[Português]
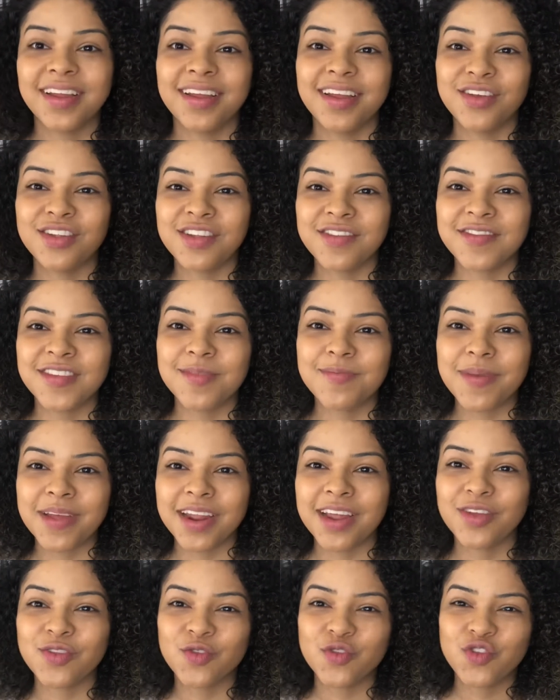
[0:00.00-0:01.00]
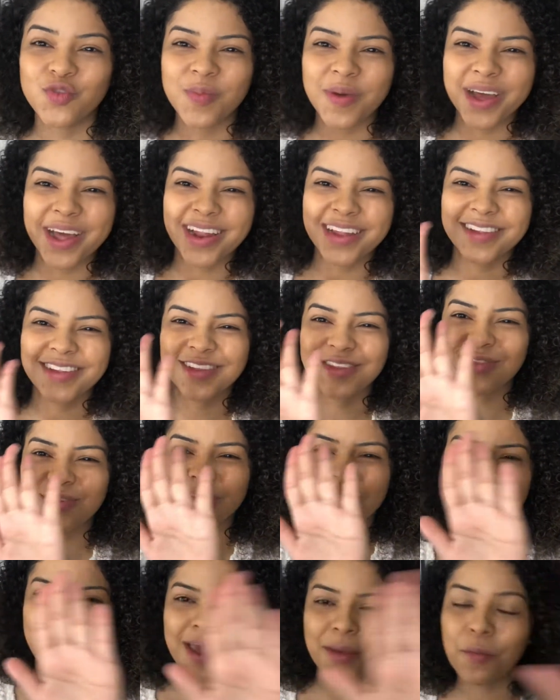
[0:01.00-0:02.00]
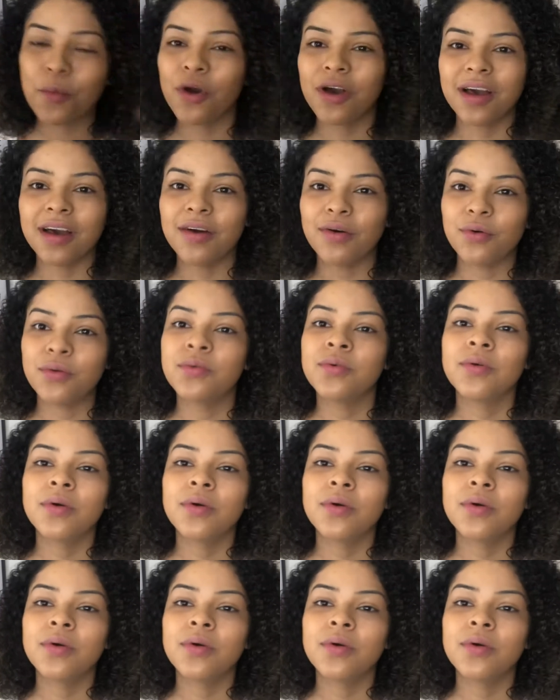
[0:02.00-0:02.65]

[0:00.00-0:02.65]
eu tava esperando, tipo, aquela textura rebocão,